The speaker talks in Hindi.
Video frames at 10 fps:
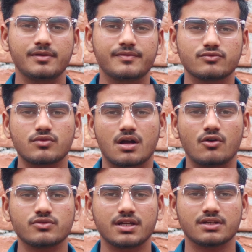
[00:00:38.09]
किसी भी फेसबुक
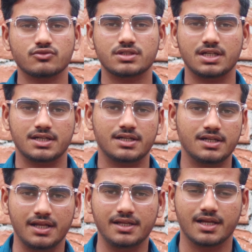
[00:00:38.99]
अकाउंट से एसोसिएटेड ही